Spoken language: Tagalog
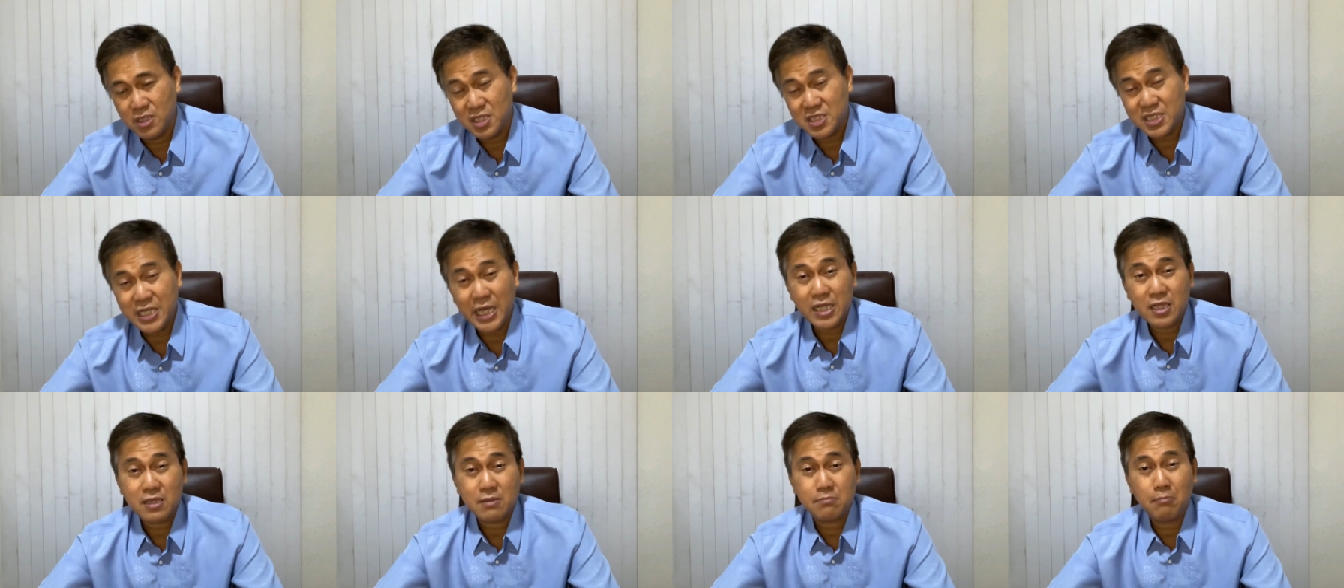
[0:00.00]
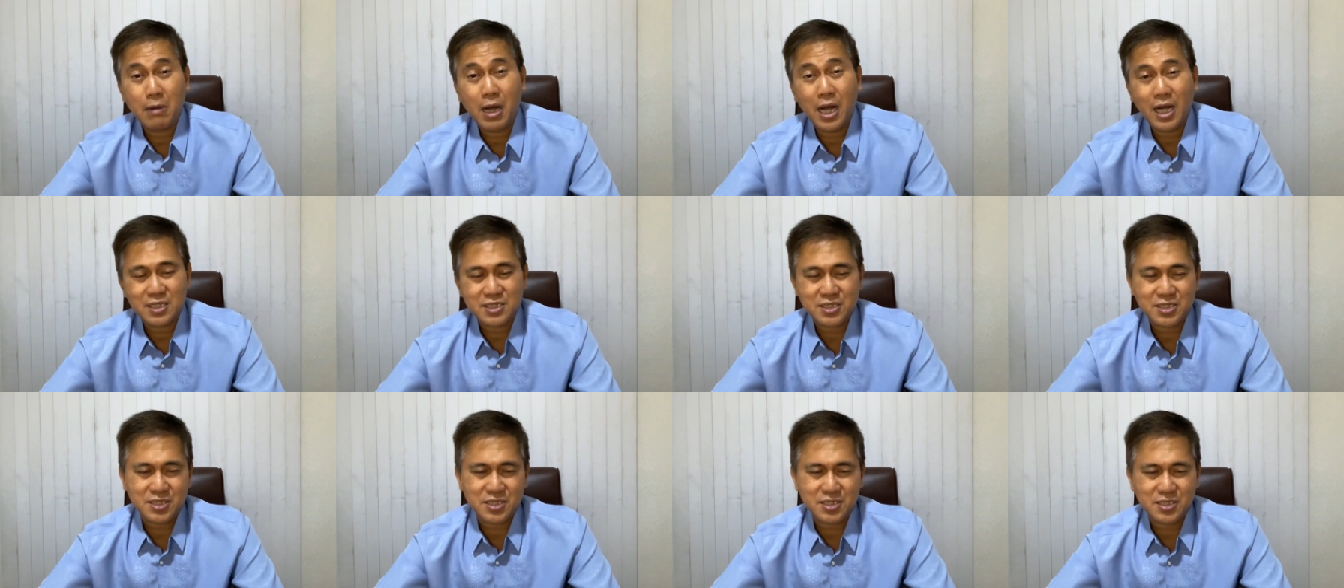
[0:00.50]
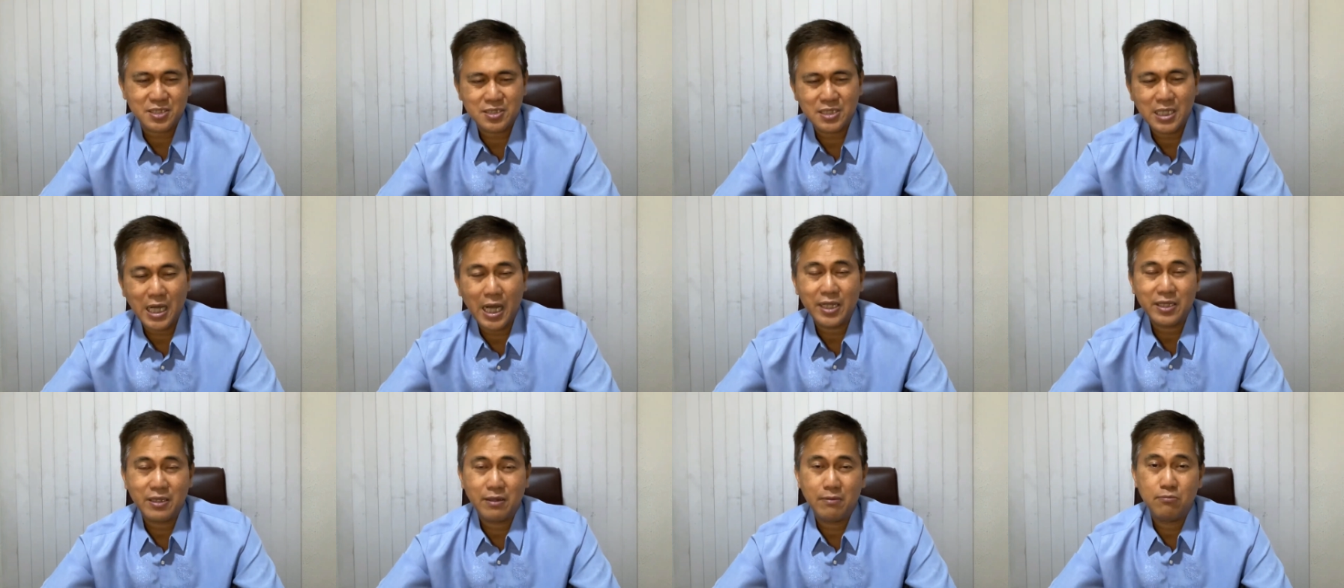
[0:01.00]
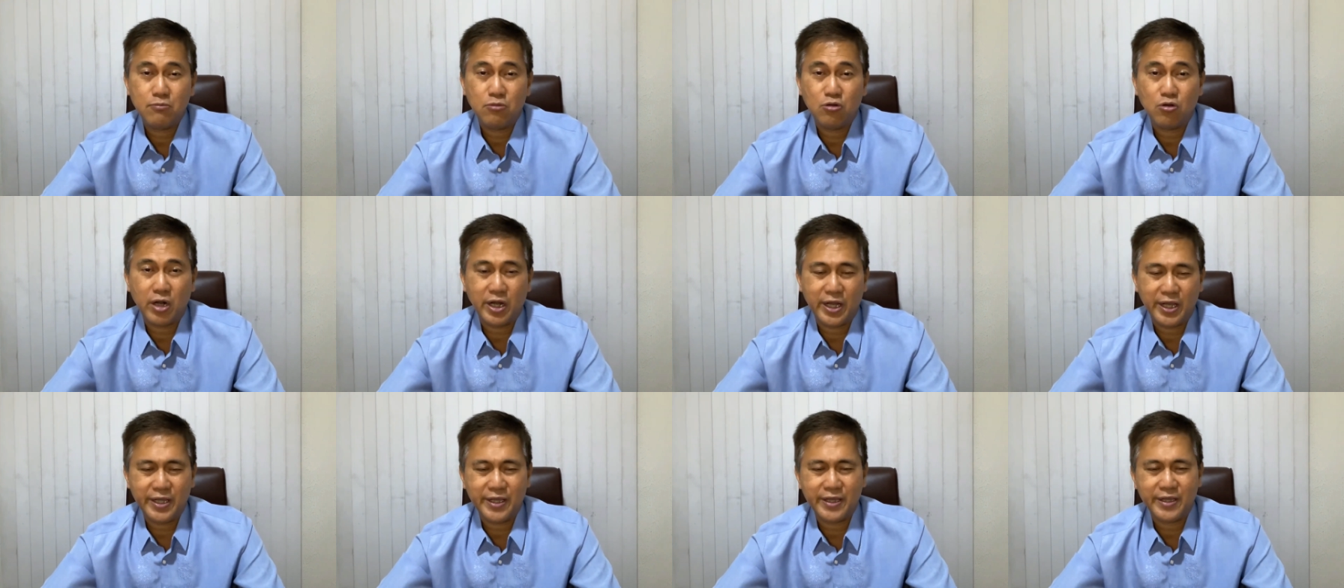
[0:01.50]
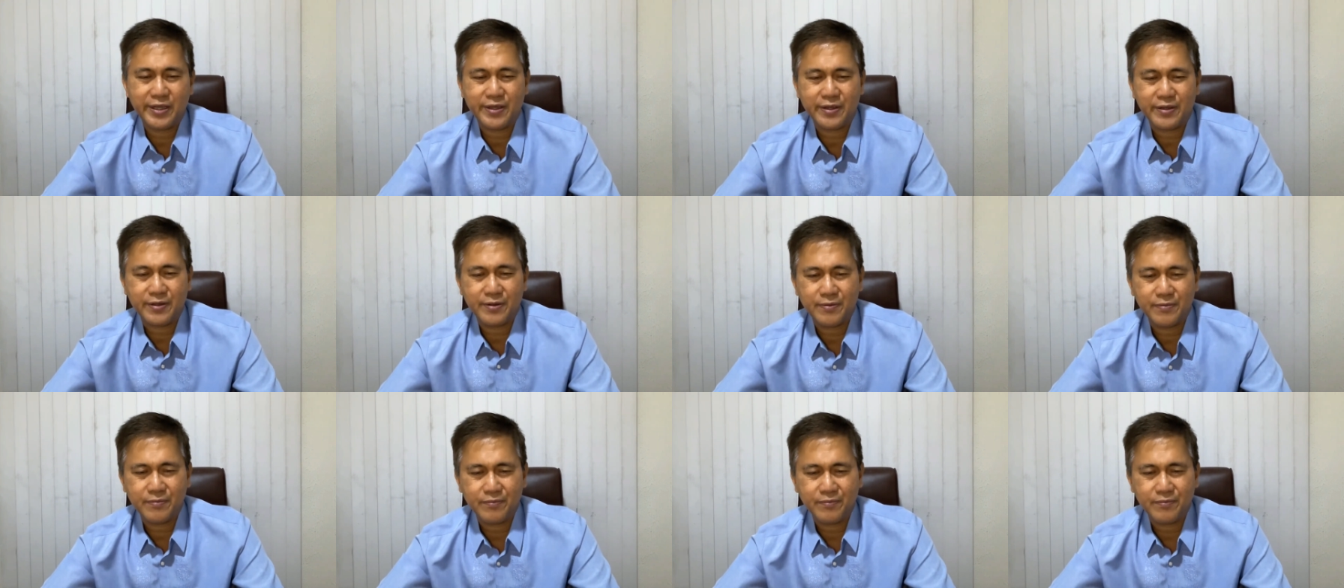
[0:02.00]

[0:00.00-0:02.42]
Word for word: setbacks sa ating buhay?